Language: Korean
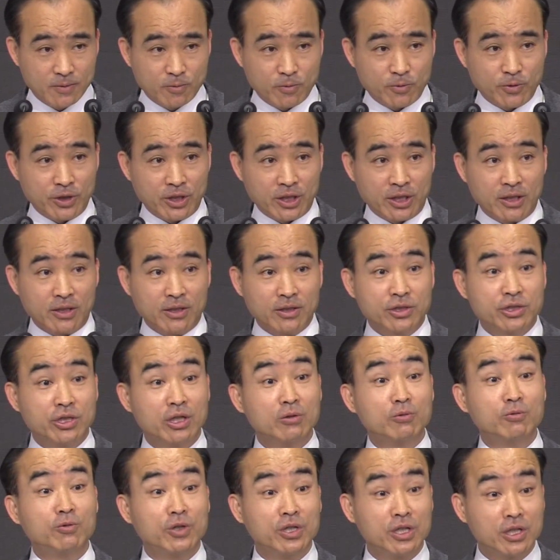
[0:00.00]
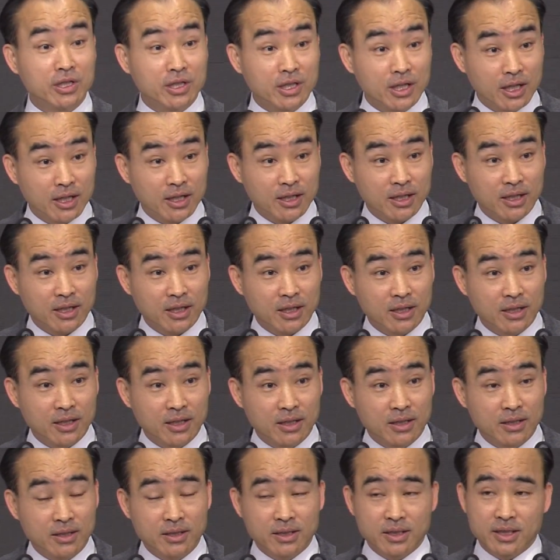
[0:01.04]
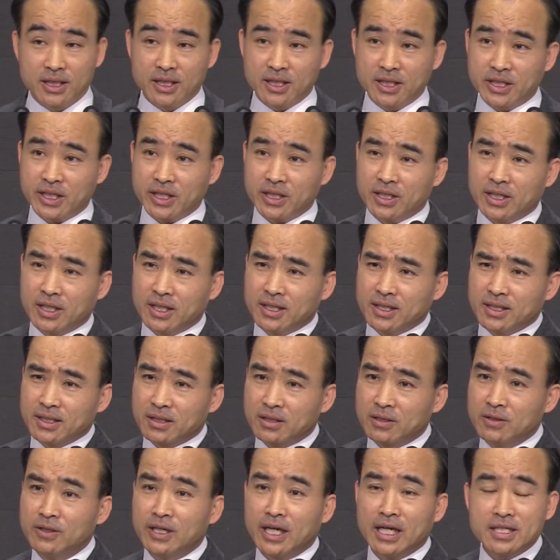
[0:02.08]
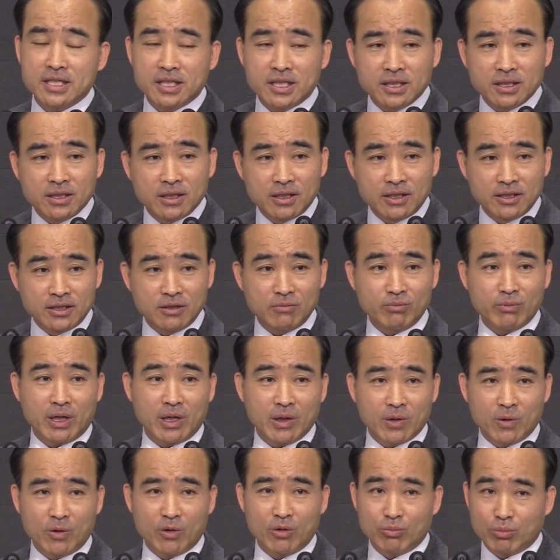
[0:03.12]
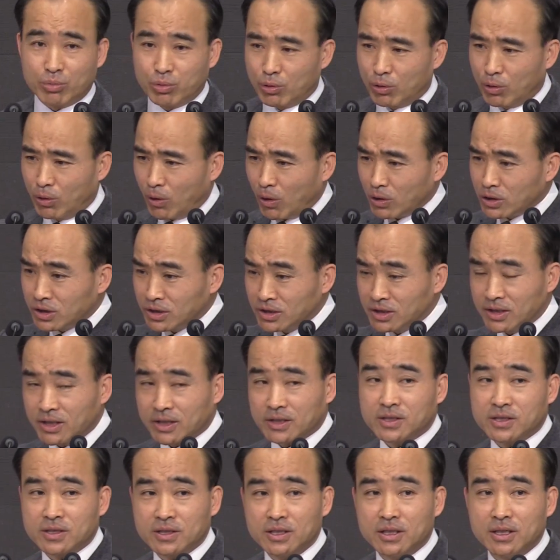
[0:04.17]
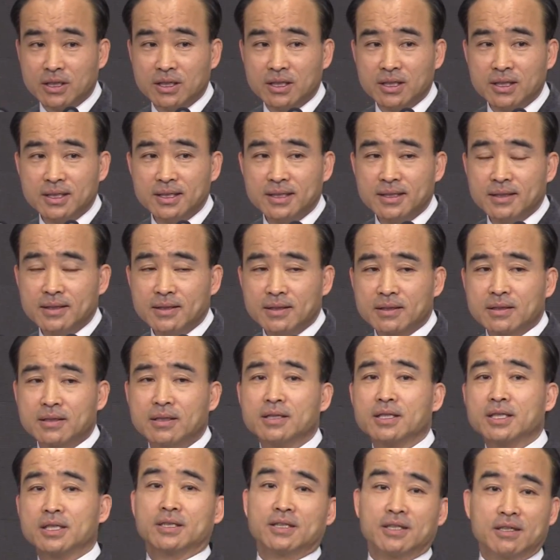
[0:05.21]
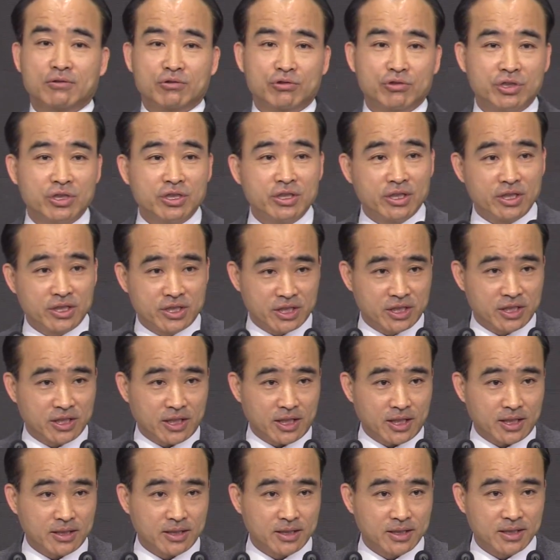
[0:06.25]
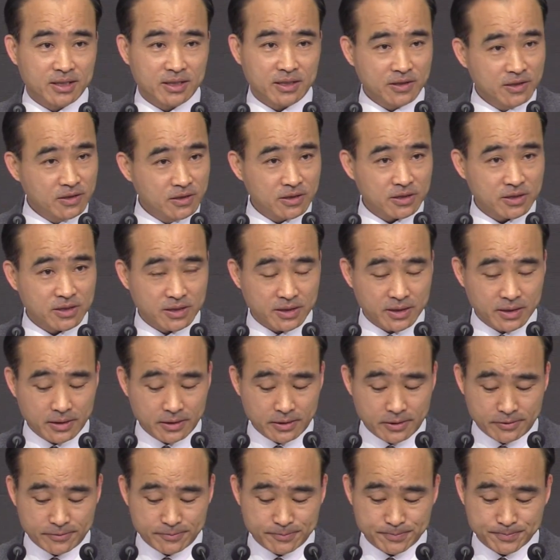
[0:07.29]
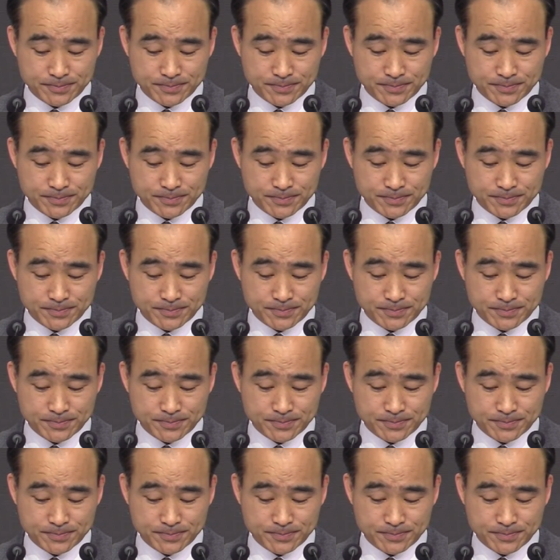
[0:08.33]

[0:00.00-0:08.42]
우리에게는 천국이 있다. 이렇게 등한시 여기지 말고 모든 것을 거기에다 귀결시키라. 이런 뜻이에요.